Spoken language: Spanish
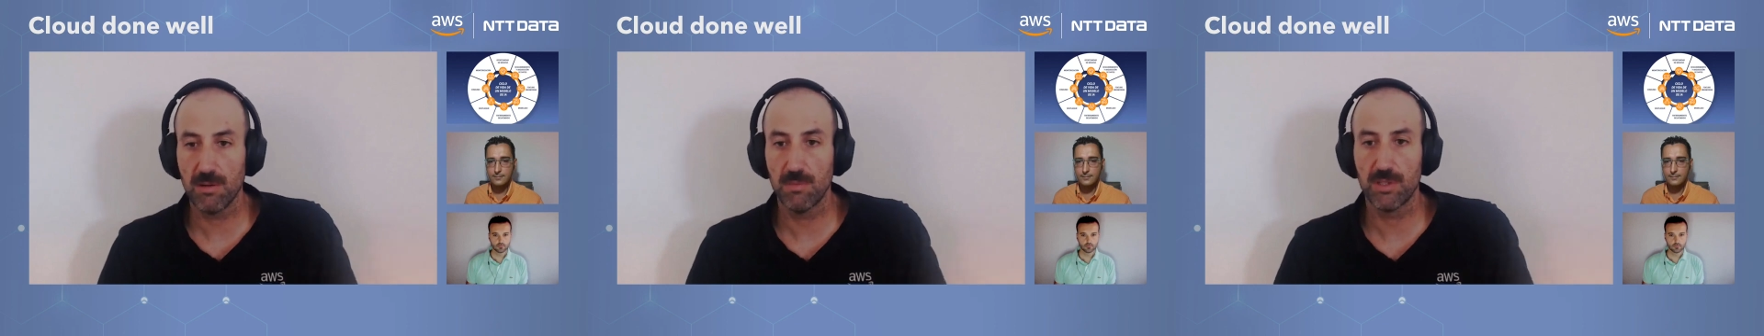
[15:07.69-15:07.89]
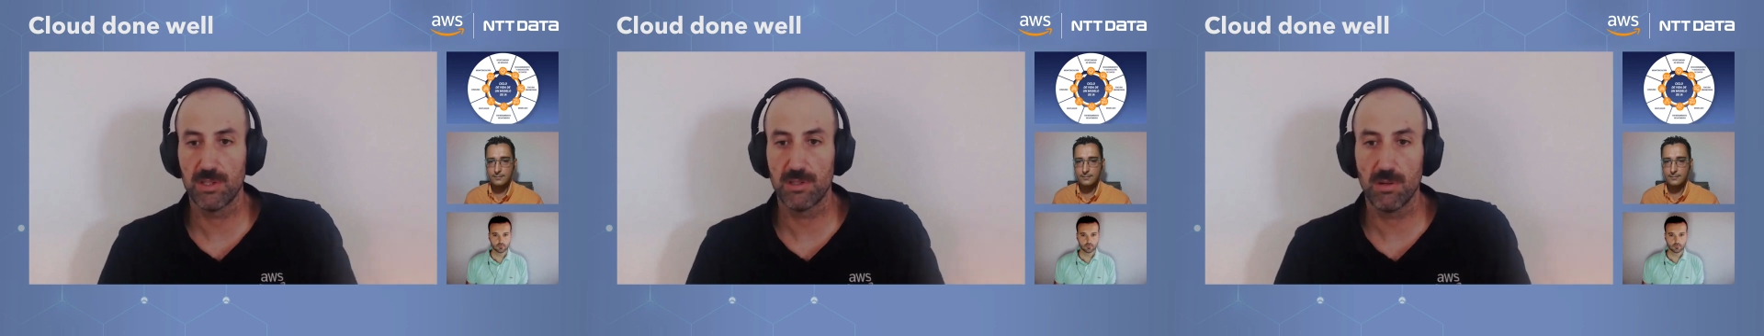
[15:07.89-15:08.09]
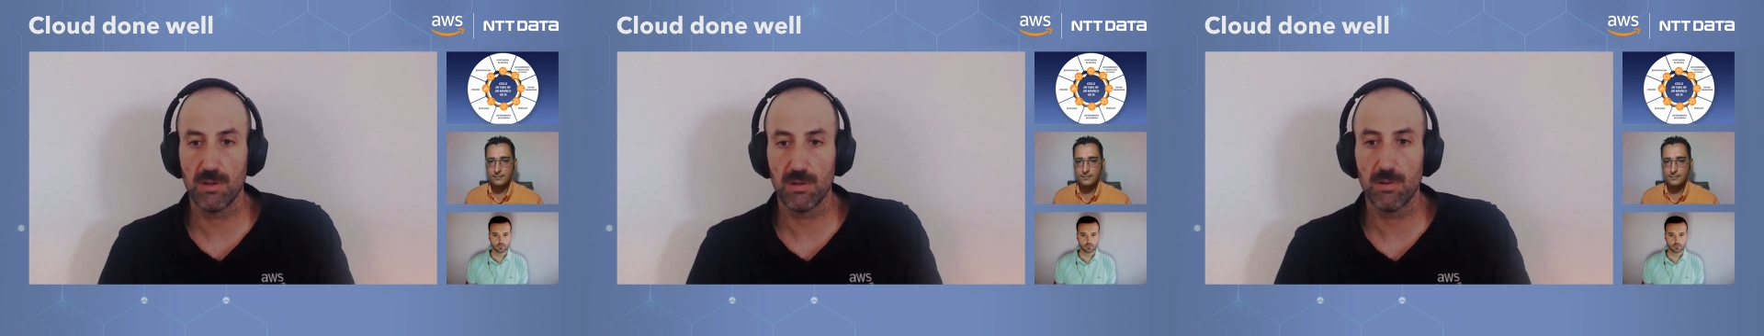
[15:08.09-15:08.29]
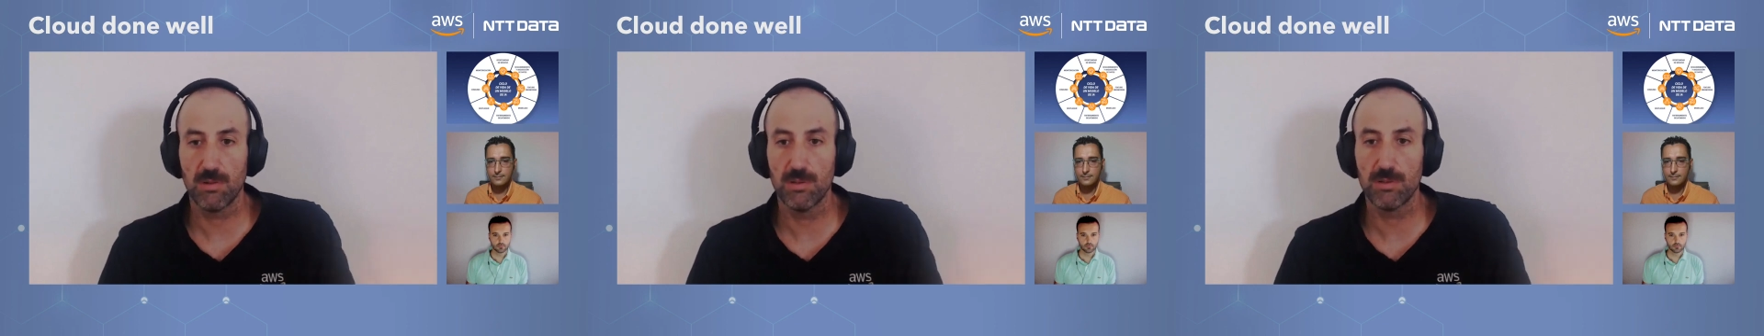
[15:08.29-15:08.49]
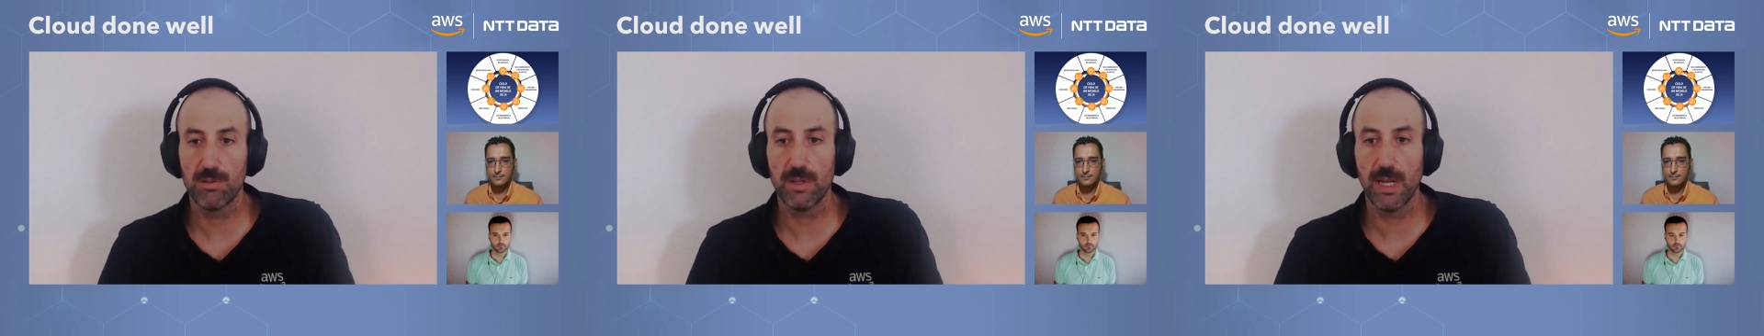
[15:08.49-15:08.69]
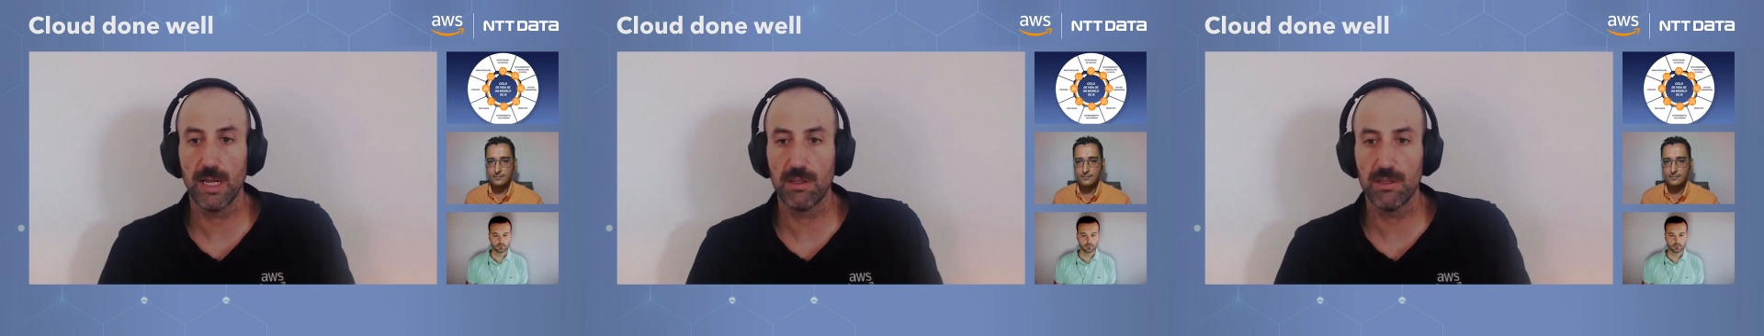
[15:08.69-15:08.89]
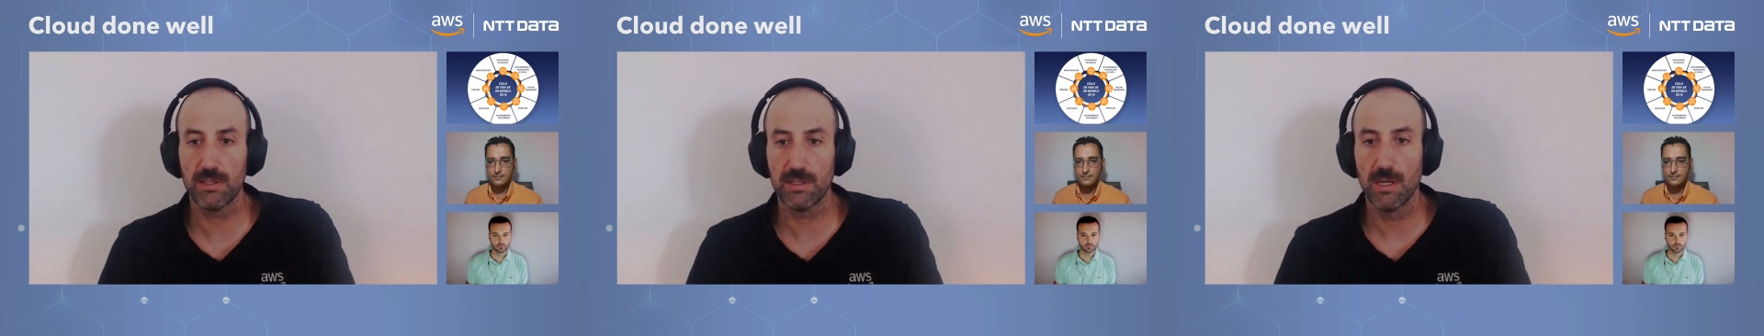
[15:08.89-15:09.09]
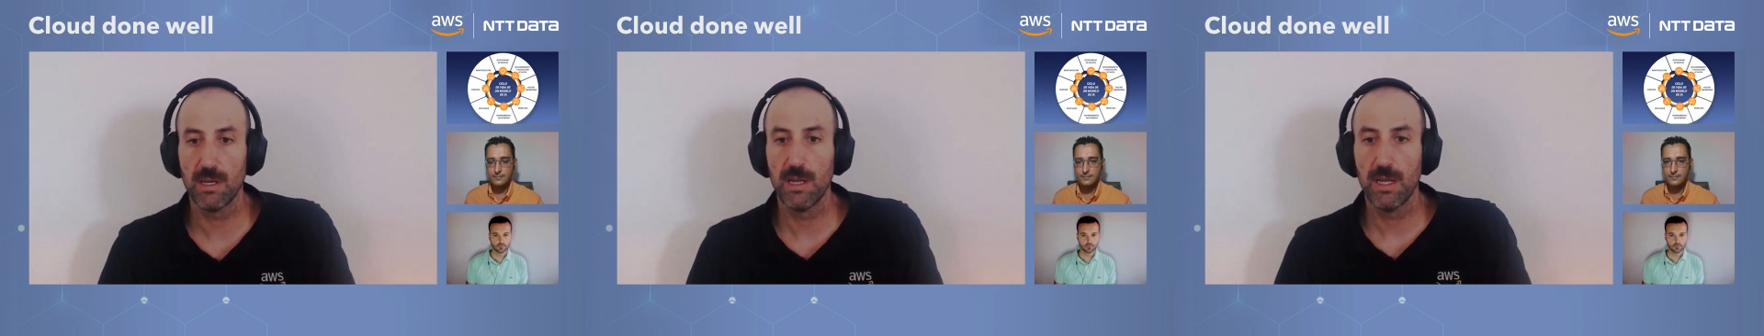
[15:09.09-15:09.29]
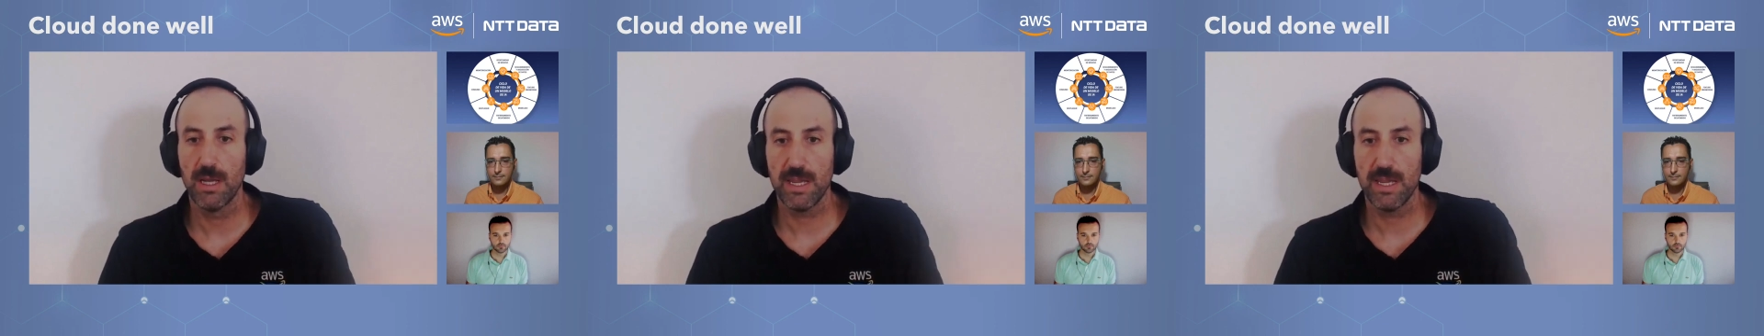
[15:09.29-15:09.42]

con vuestro conjunto de datos